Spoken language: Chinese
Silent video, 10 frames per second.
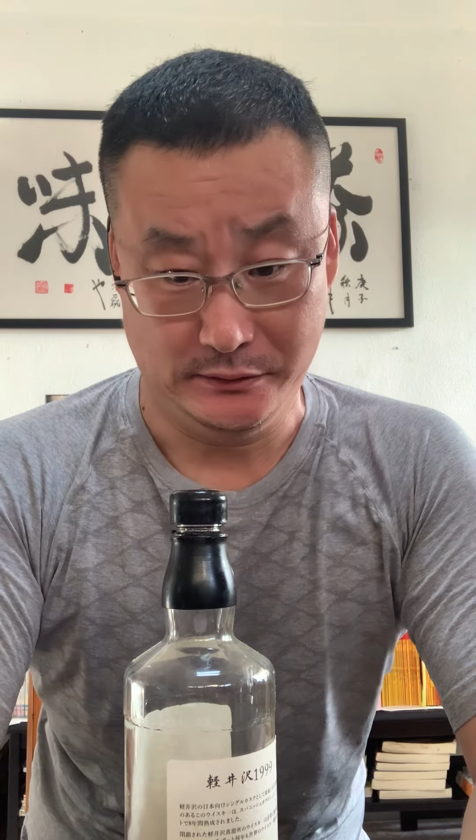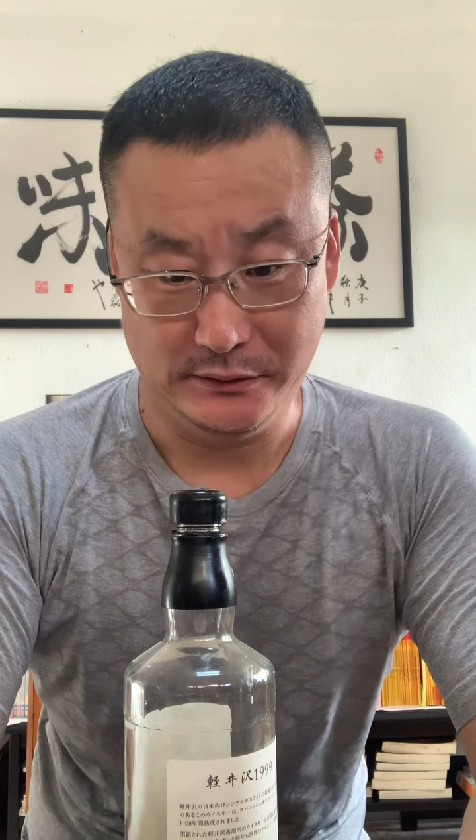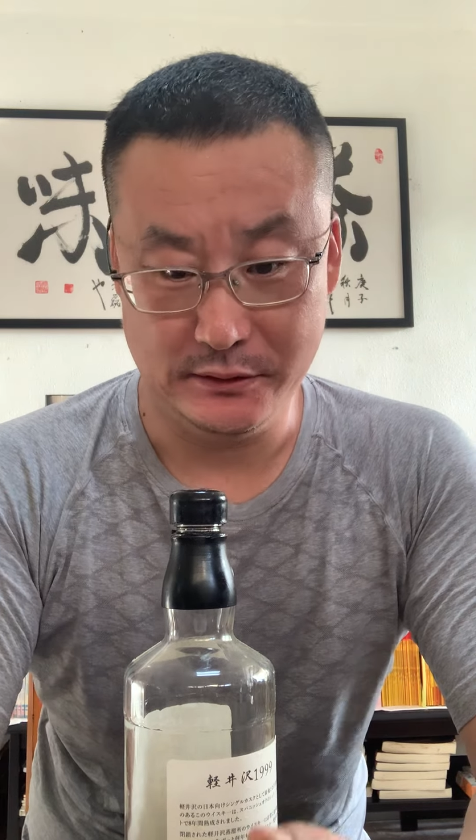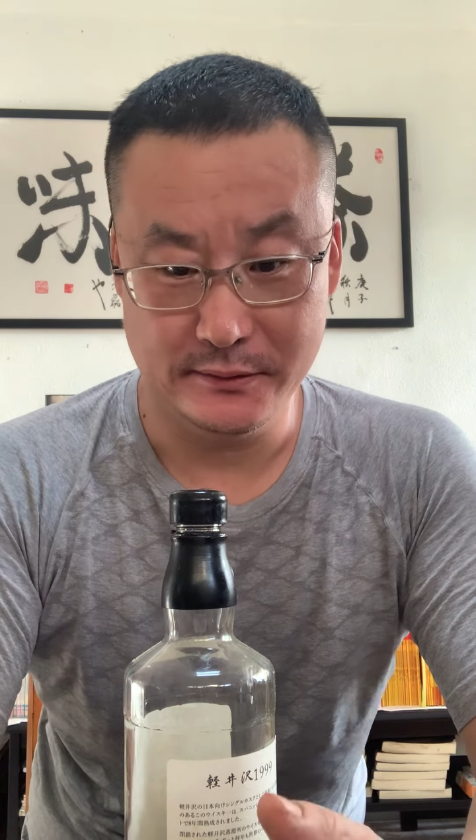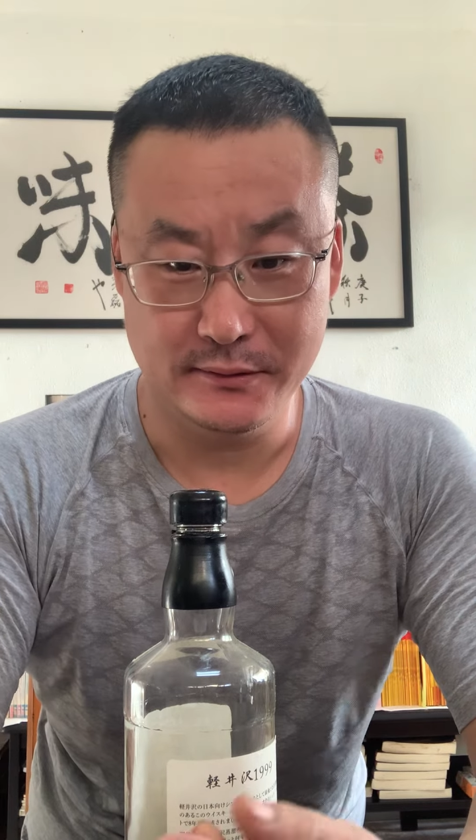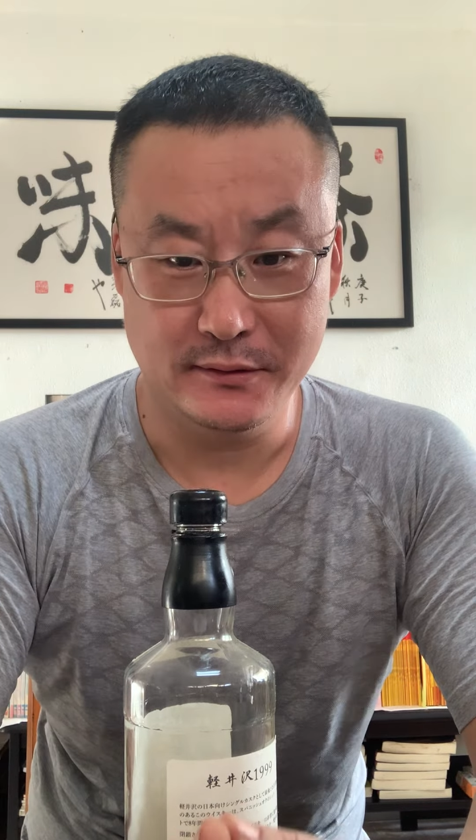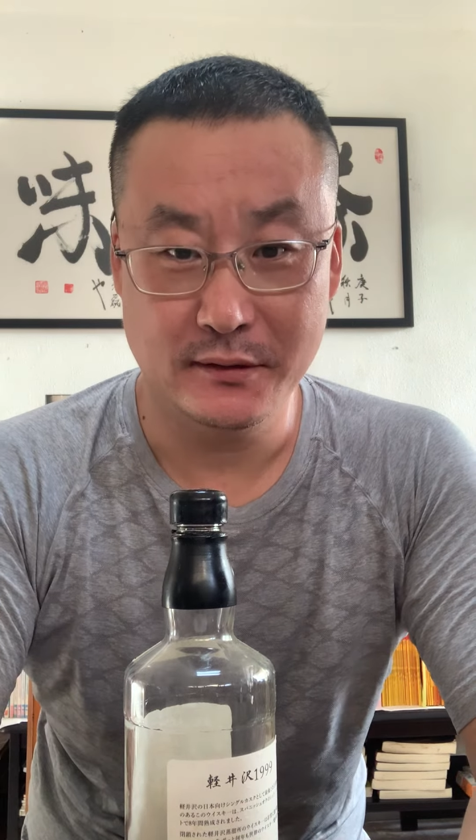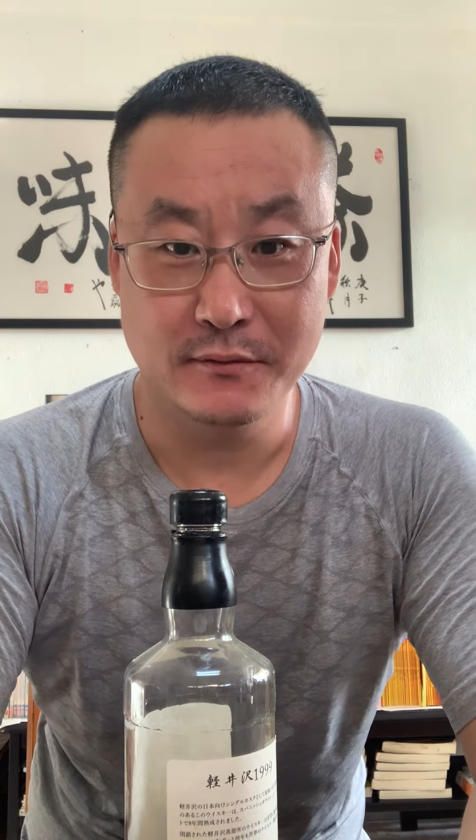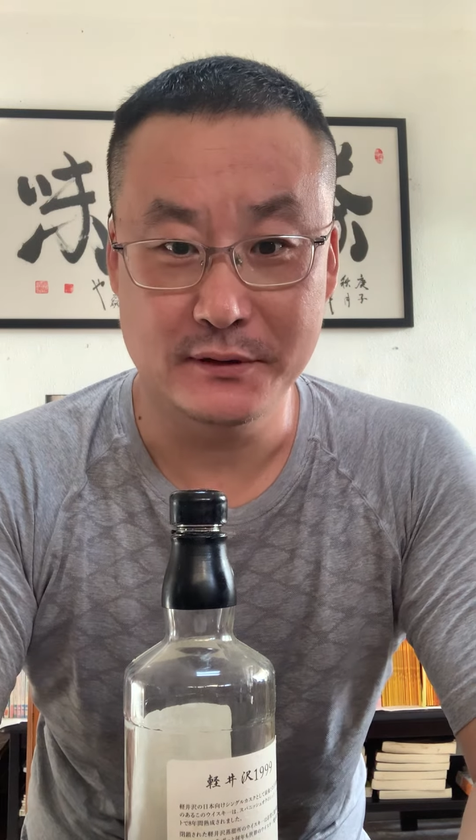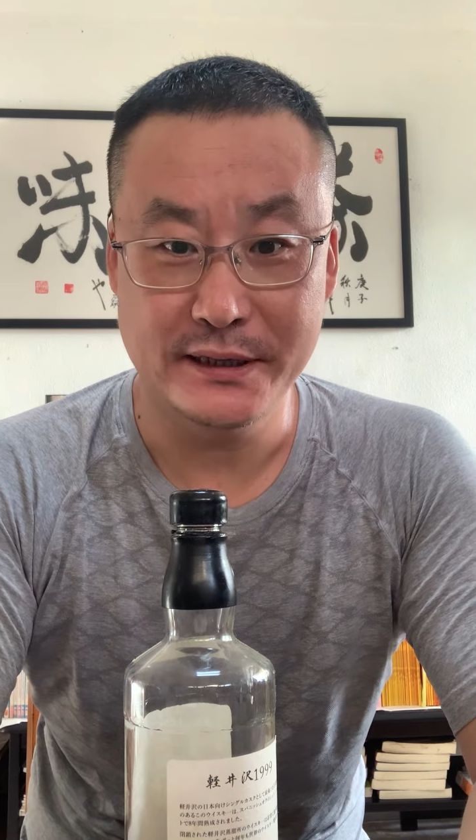嗯，
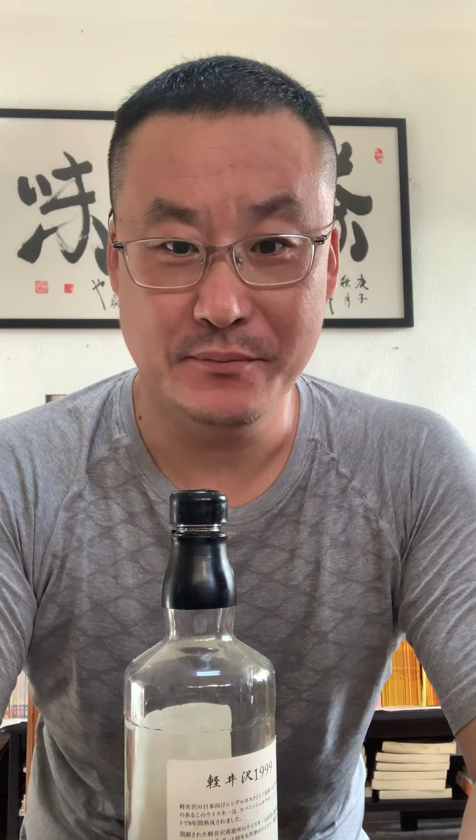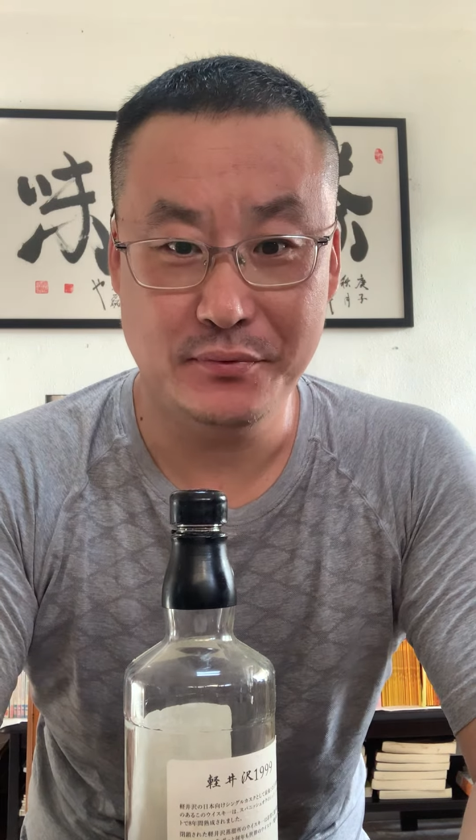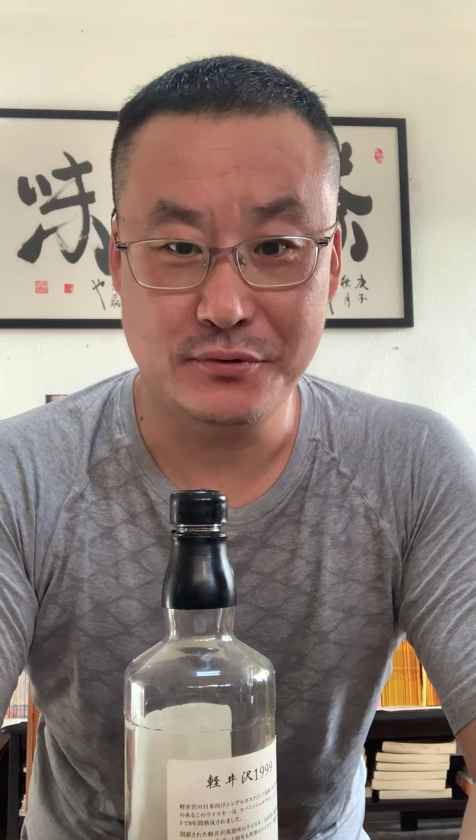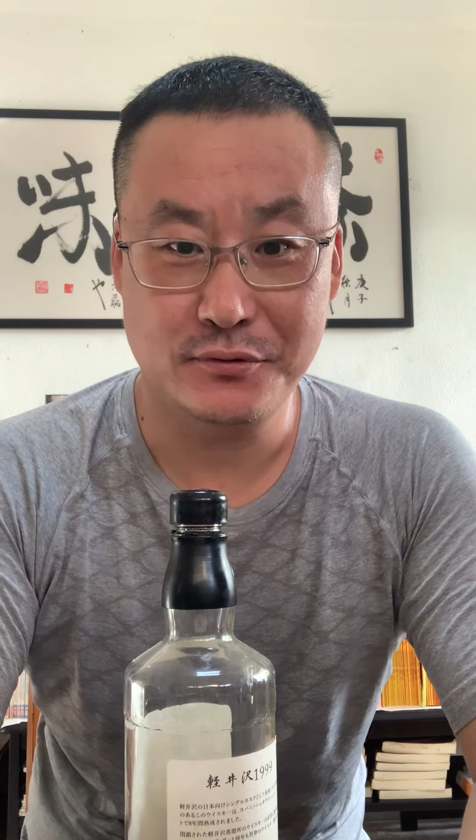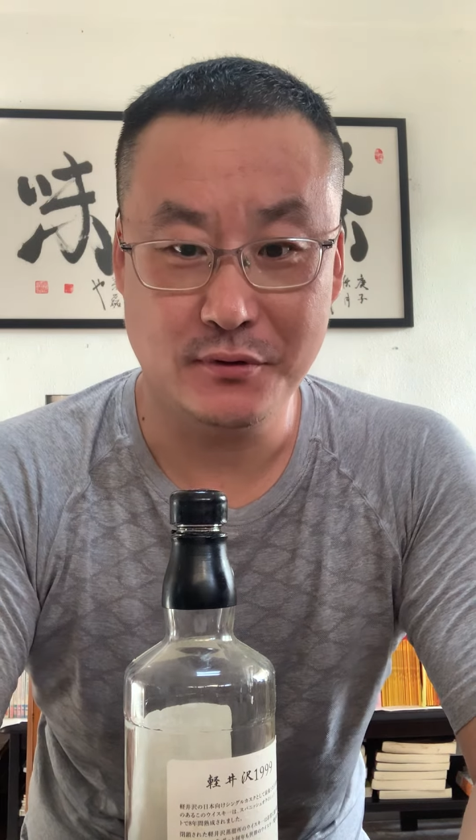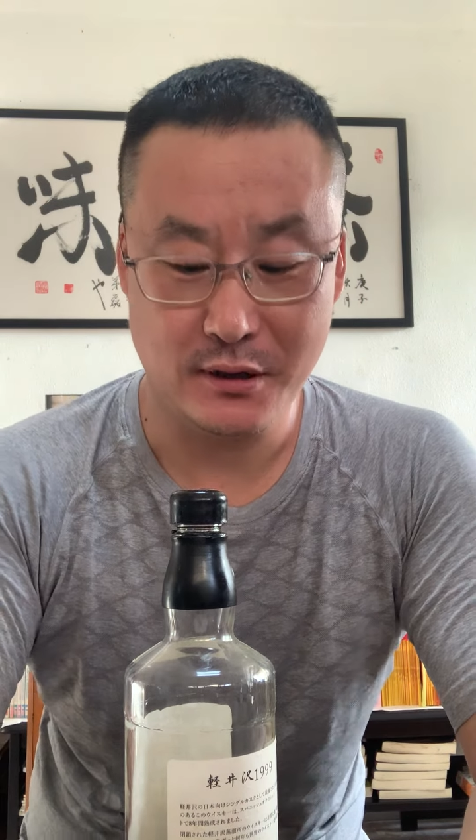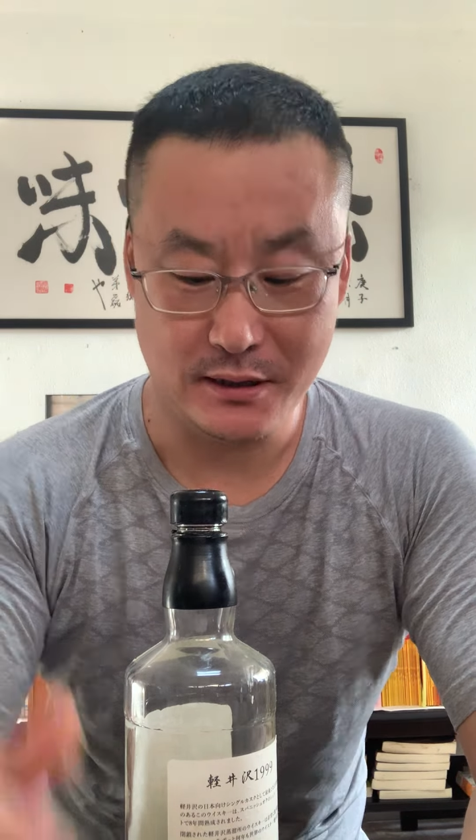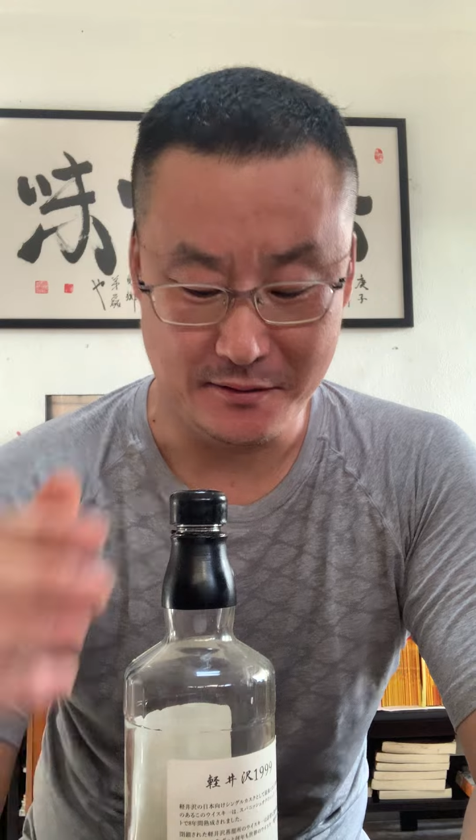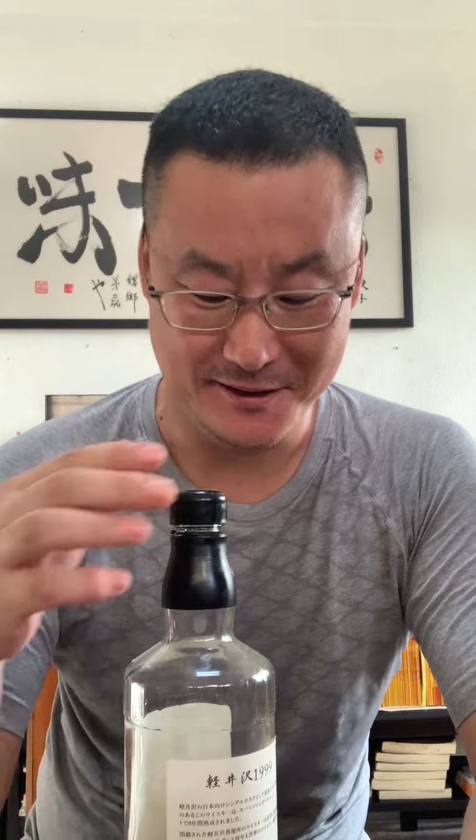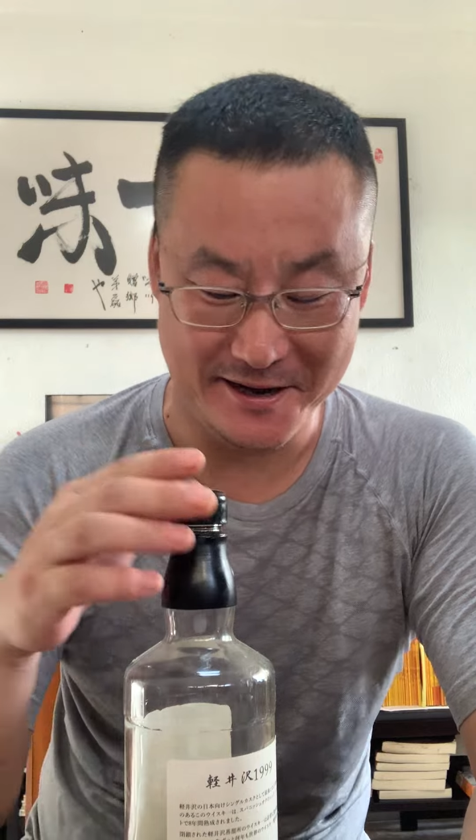我先不说
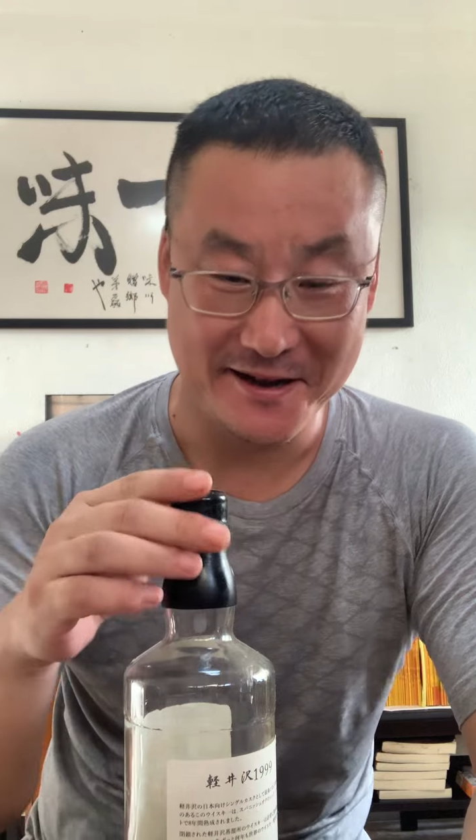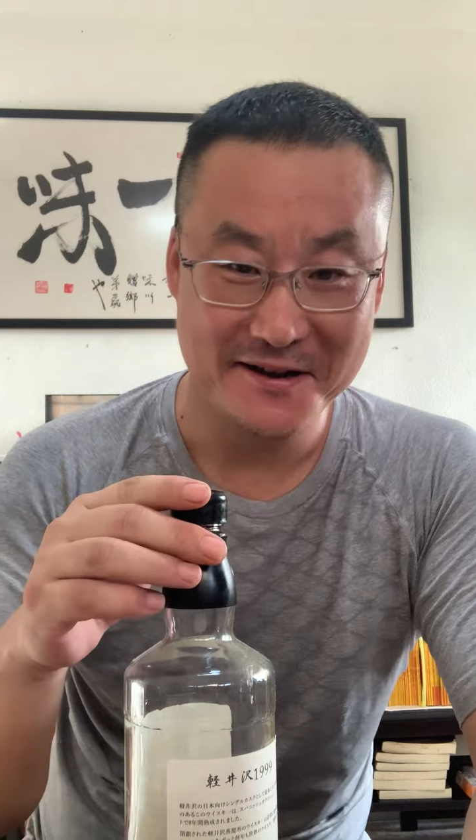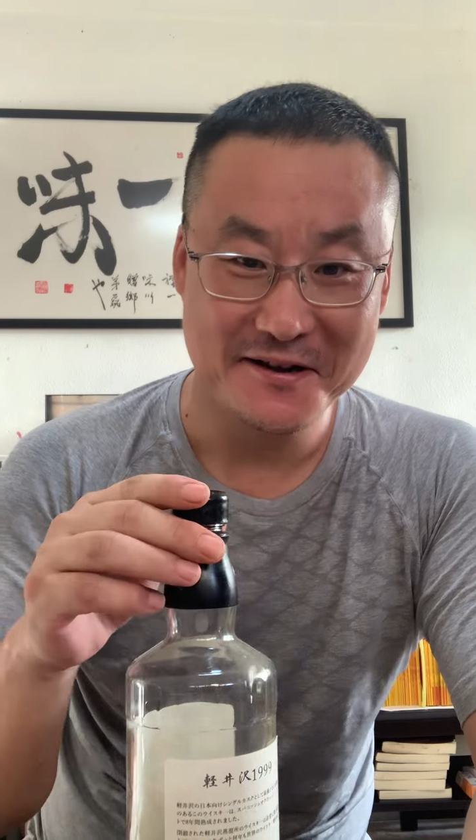啊，嘿，